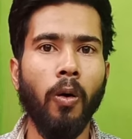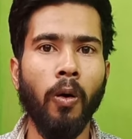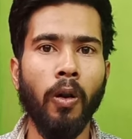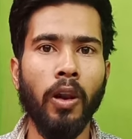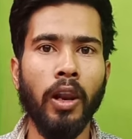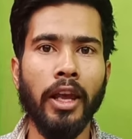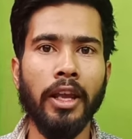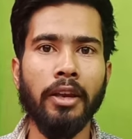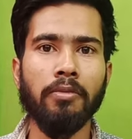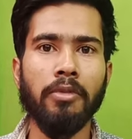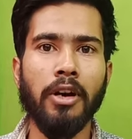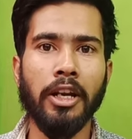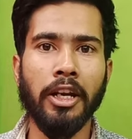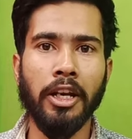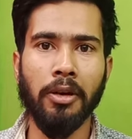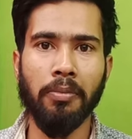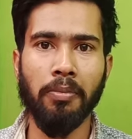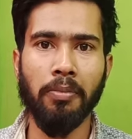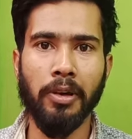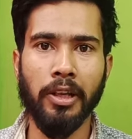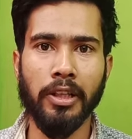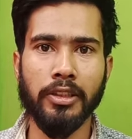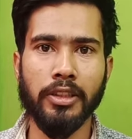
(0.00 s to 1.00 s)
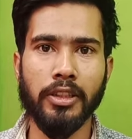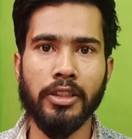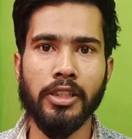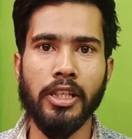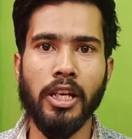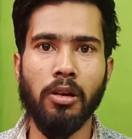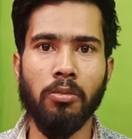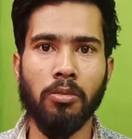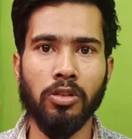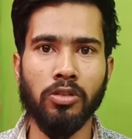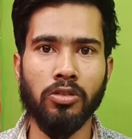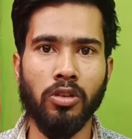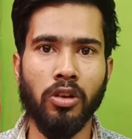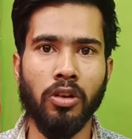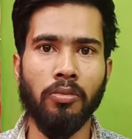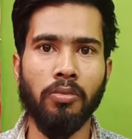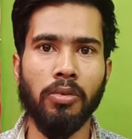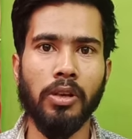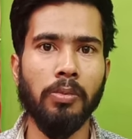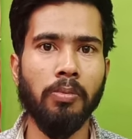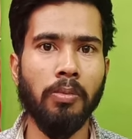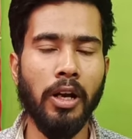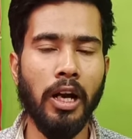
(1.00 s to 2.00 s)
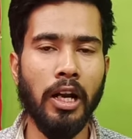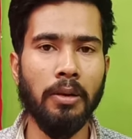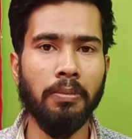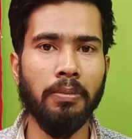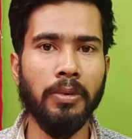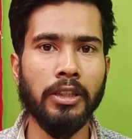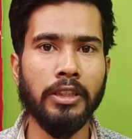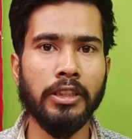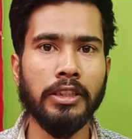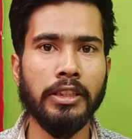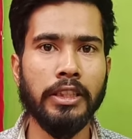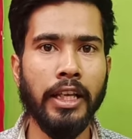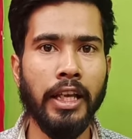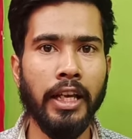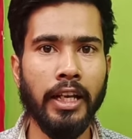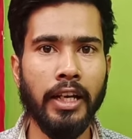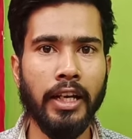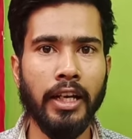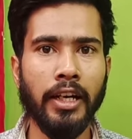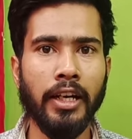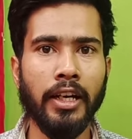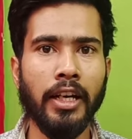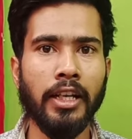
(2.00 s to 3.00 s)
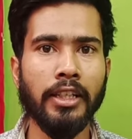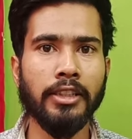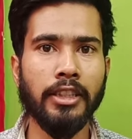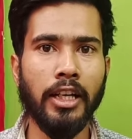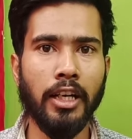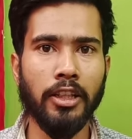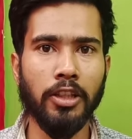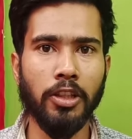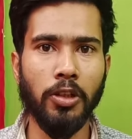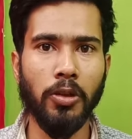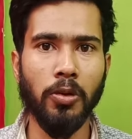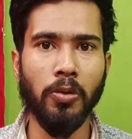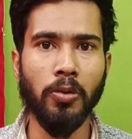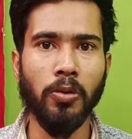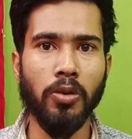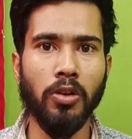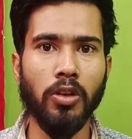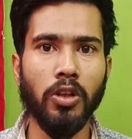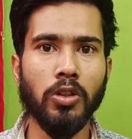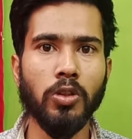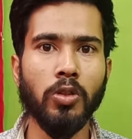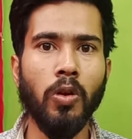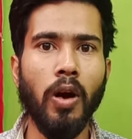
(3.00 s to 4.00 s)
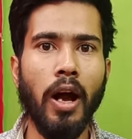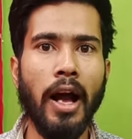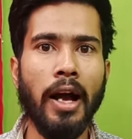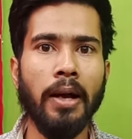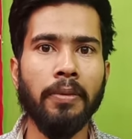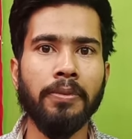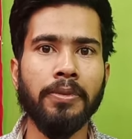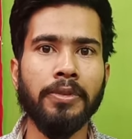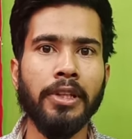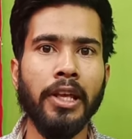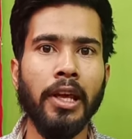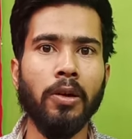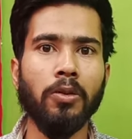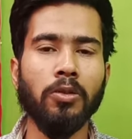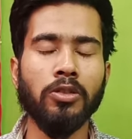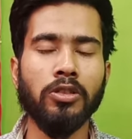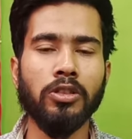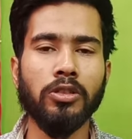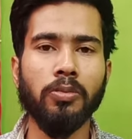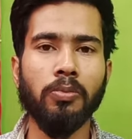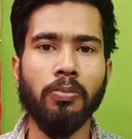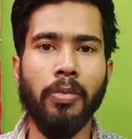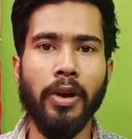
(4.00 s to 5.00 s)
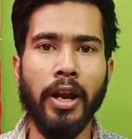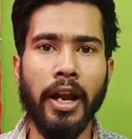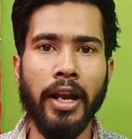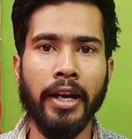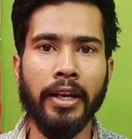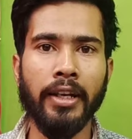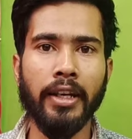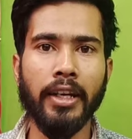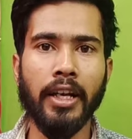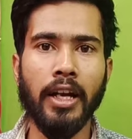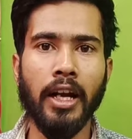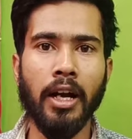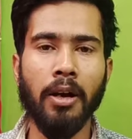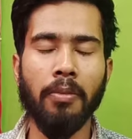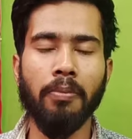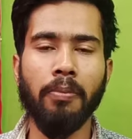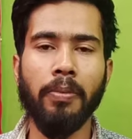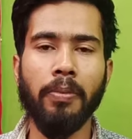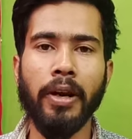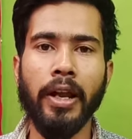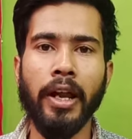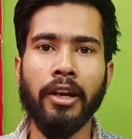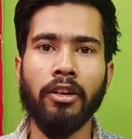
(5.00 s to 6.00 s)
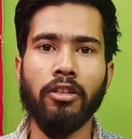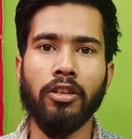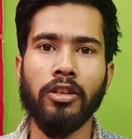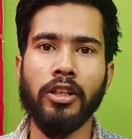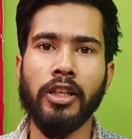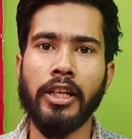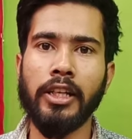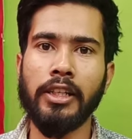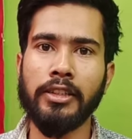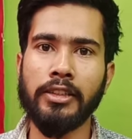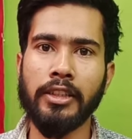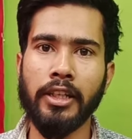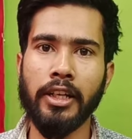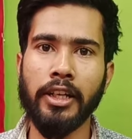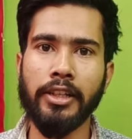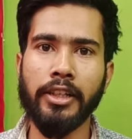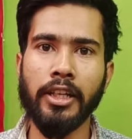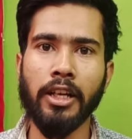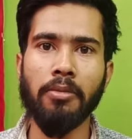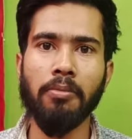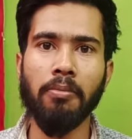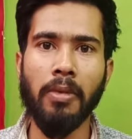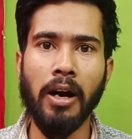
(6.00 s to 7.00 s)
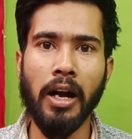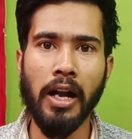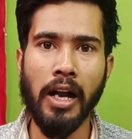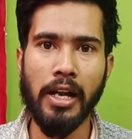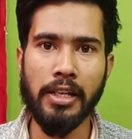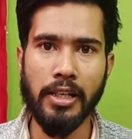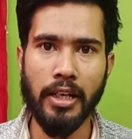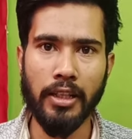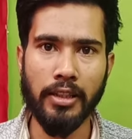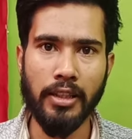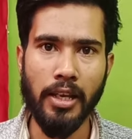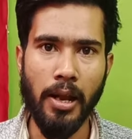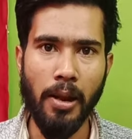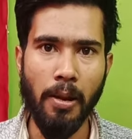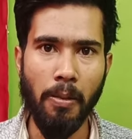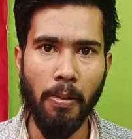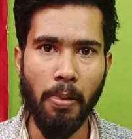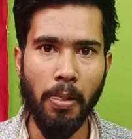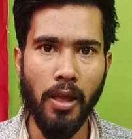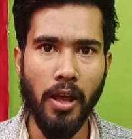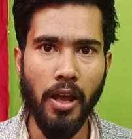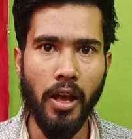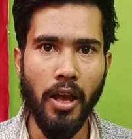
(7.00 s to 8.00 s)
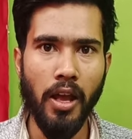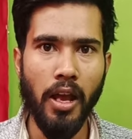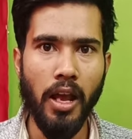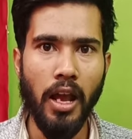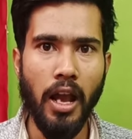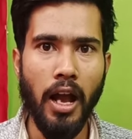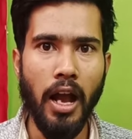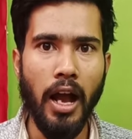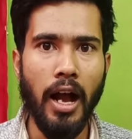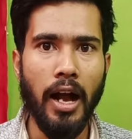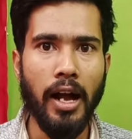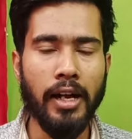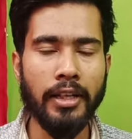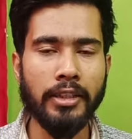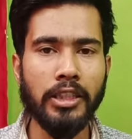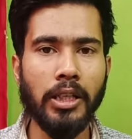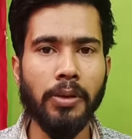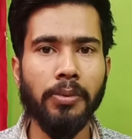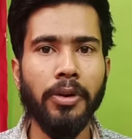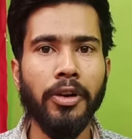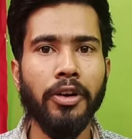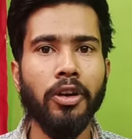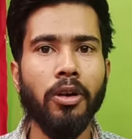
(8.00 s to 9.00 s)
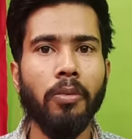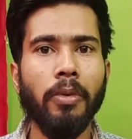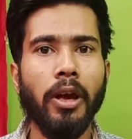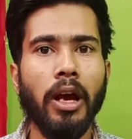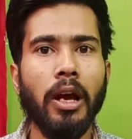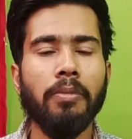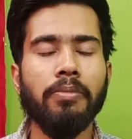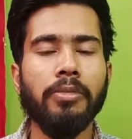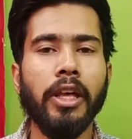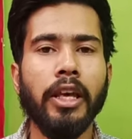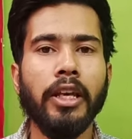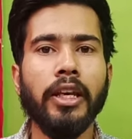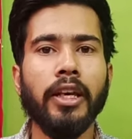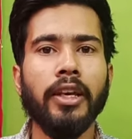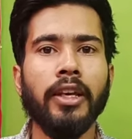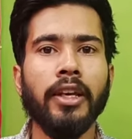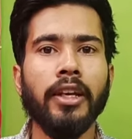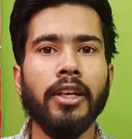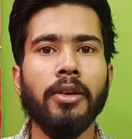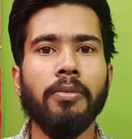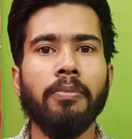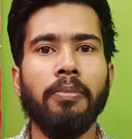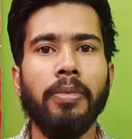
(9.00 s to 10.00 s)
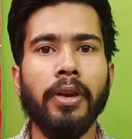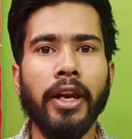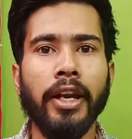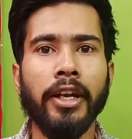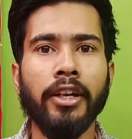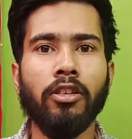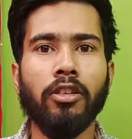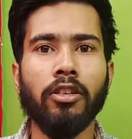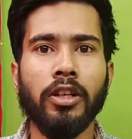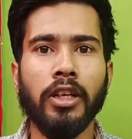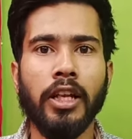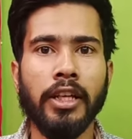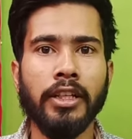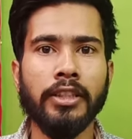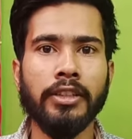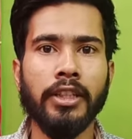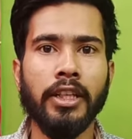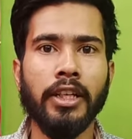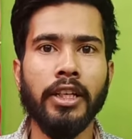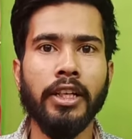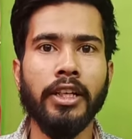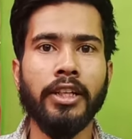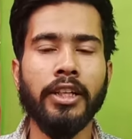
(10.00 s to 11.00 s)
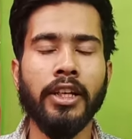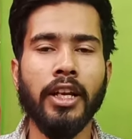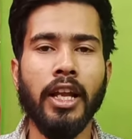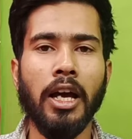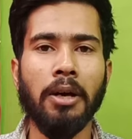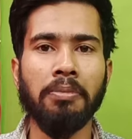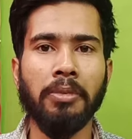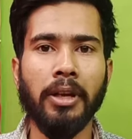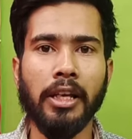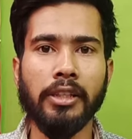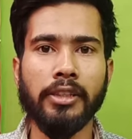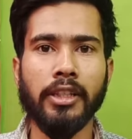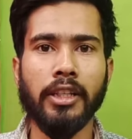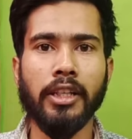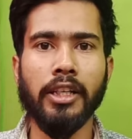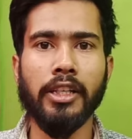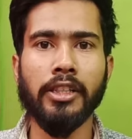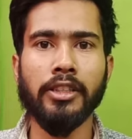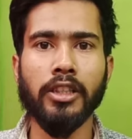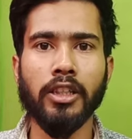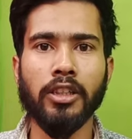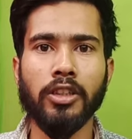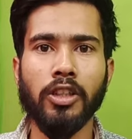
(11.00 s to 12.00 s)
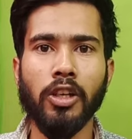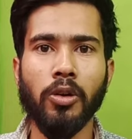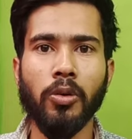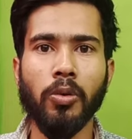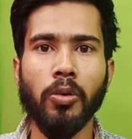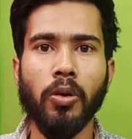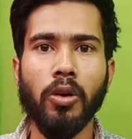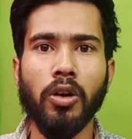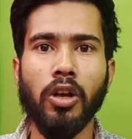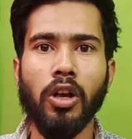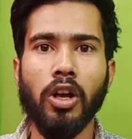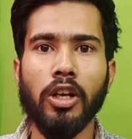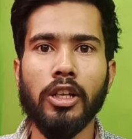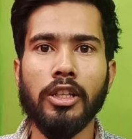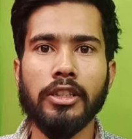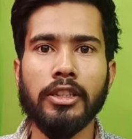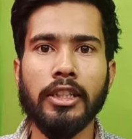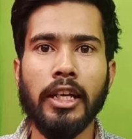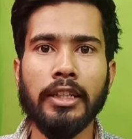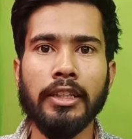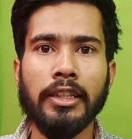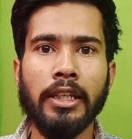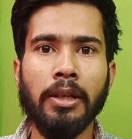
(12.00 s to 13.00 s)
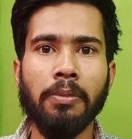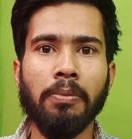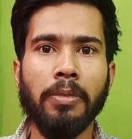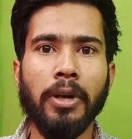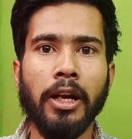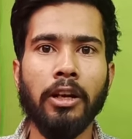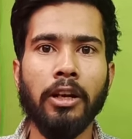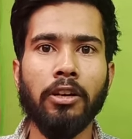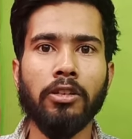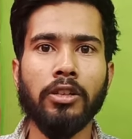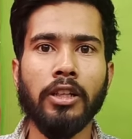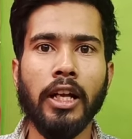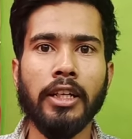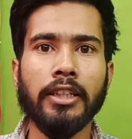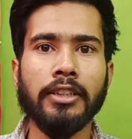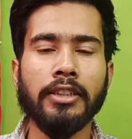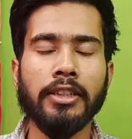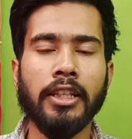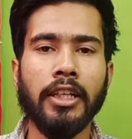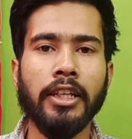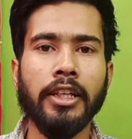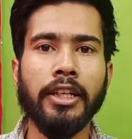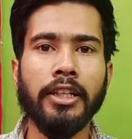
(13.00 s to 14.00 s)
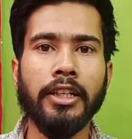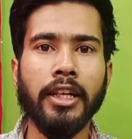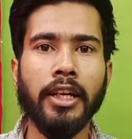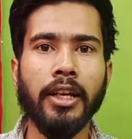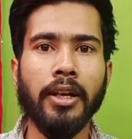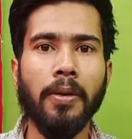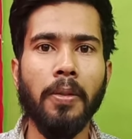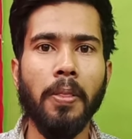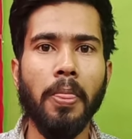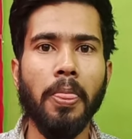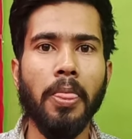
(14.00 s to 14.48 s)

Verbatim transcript: ऑनलाइन मार्केट प्लेस जैसे अमेज़ॉन फ्लिपकार्ट पर सेल करना चाहते हो तो आपसे उस ब्रांड का ब्रांड ऑथराइजेशन लेटर मांगा जाता है आज की वीडियो में हम देखेंगे कि ब्रांड ऑथराइजेशन लेटर आप कैसे ले सकते हो साथ ही ब्रांड ऑथराइजेशन लेटर